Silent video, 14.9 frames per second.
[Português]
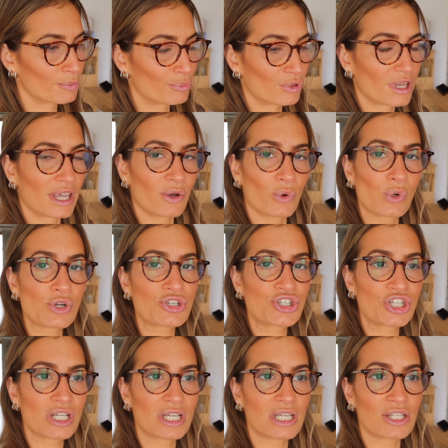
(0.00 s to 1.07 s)
porque
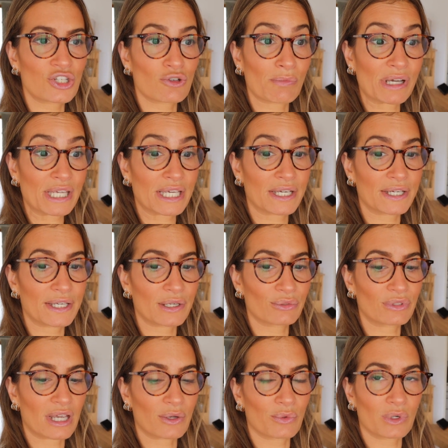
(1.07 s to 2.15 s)
hoje de manhã eu
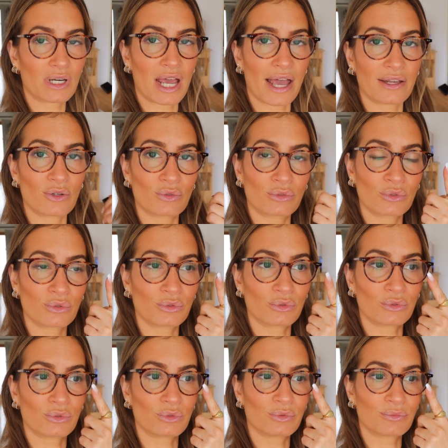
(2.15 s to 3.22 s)
tenho um horário no